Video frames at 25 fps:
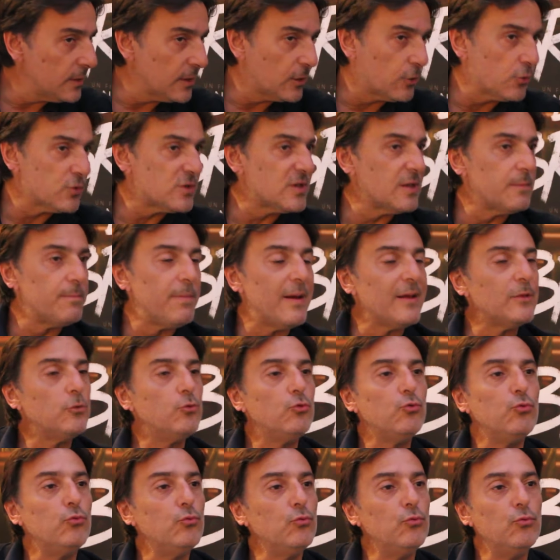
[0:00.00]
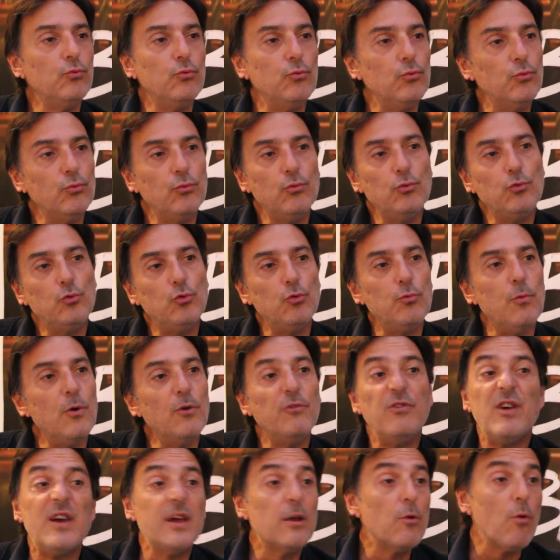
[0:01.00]
et que c'est pas tout, tout
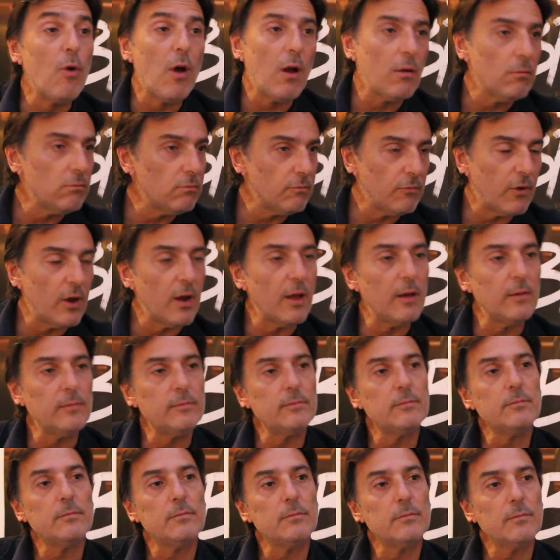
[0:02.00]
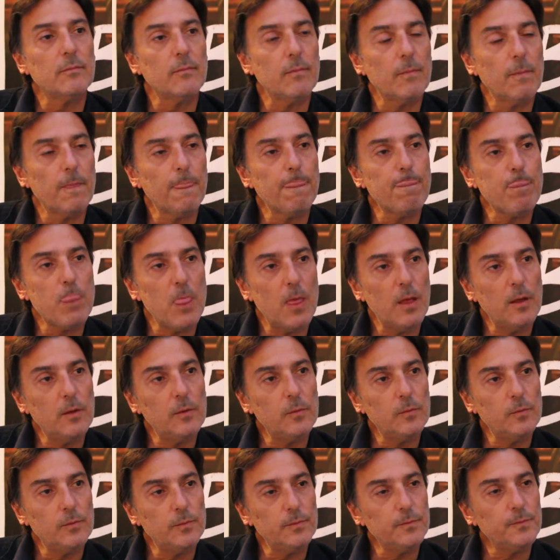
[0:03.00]
mauvais quoi. Voilà. Non, il
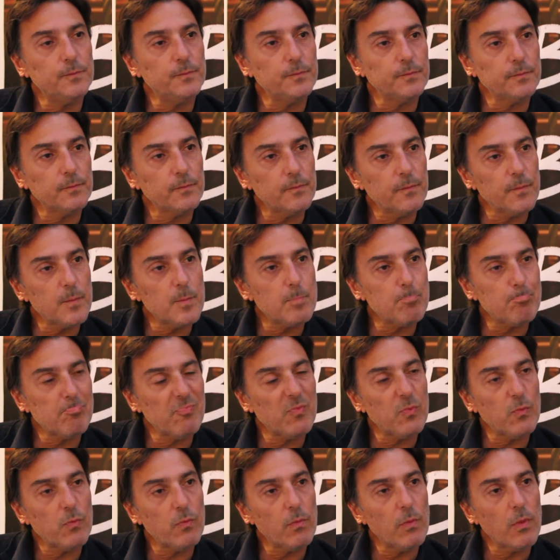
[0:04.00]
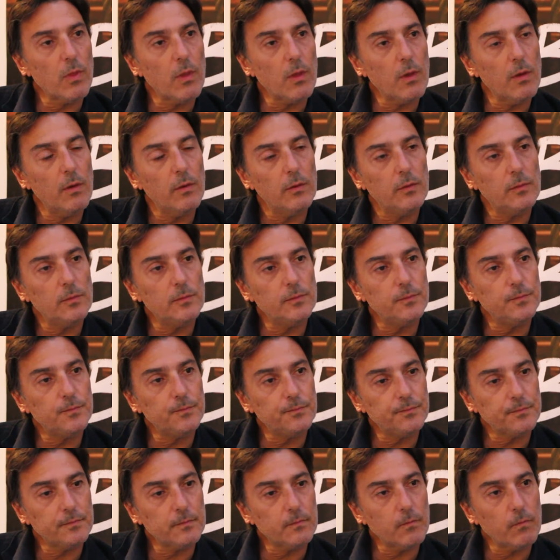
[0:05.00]
n'y a, rien de mauvais. Tout à l'heure, vous, parliez
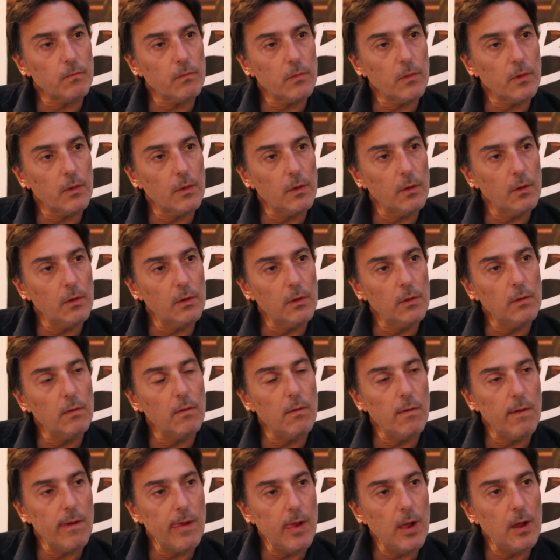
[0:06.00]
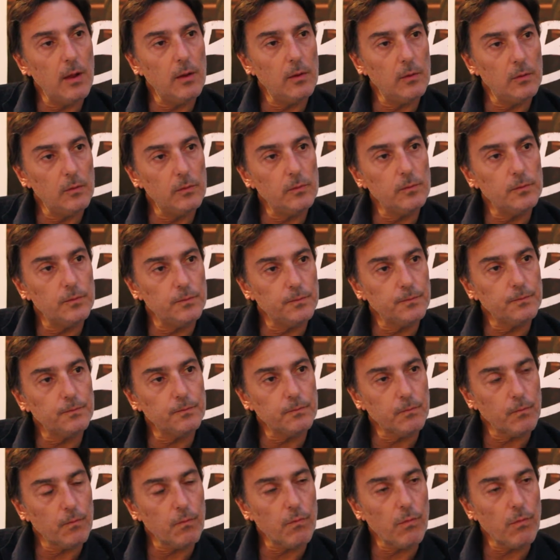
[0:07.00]
des États-Unis, que vous, êtes euh,